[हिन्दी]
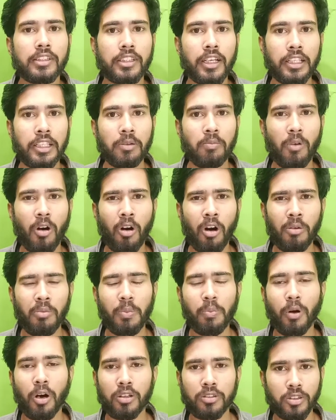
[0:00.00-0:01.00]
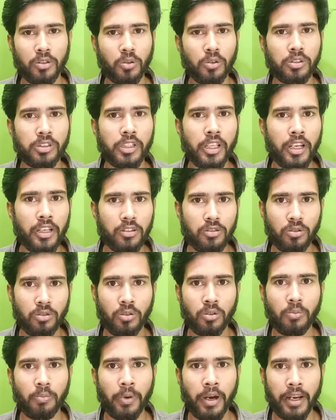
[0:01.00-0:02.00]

साथ ही और भी बहुत से क्वेश्चन हैं जो